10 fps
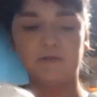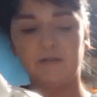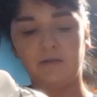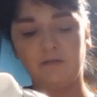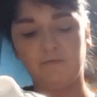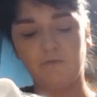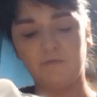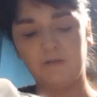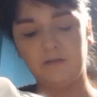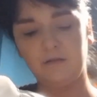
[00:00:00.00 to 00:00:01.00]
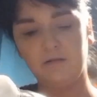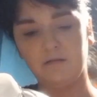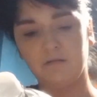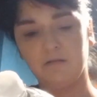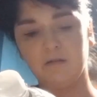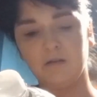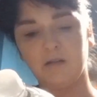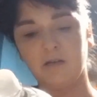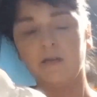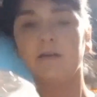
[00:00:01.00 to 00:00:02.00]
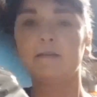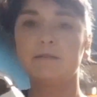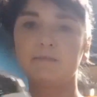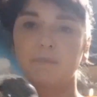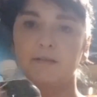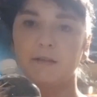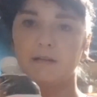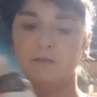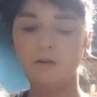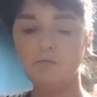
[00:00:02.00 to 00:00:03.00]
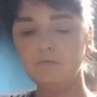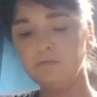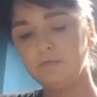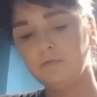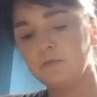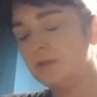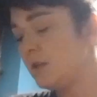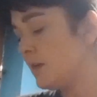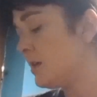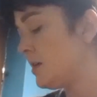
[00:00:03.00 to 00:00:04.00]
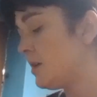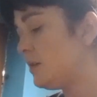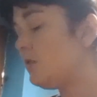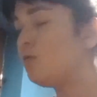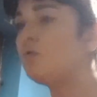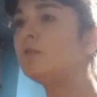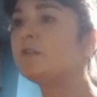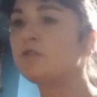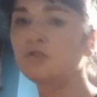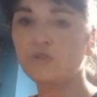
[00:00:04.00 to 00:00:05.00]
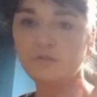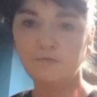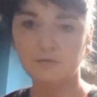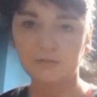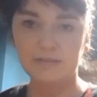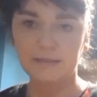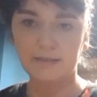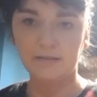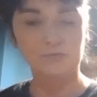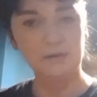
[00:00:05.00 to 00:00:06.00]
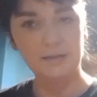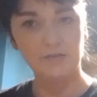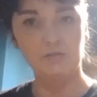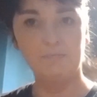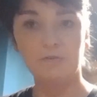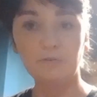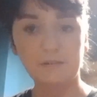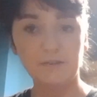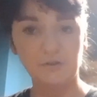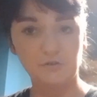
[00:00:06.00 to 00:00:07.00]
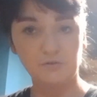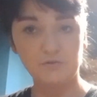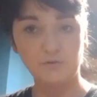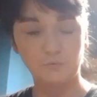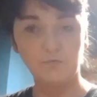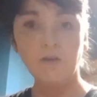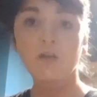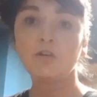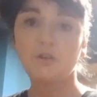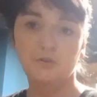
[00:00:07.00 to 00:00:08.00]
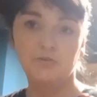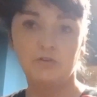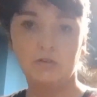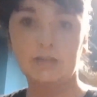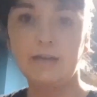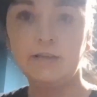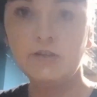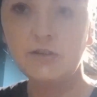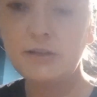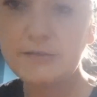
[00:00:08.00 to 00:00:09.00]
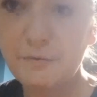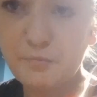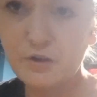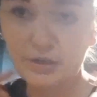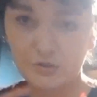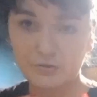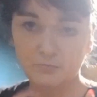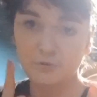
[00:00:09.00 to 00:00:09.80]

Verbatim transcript: cytrynową i z mandarynką. I ogólnie trzy wody takie naturalne, żeby dodawać do soków i do tych koktajli. Jeszcze teraz Wam pokażę, co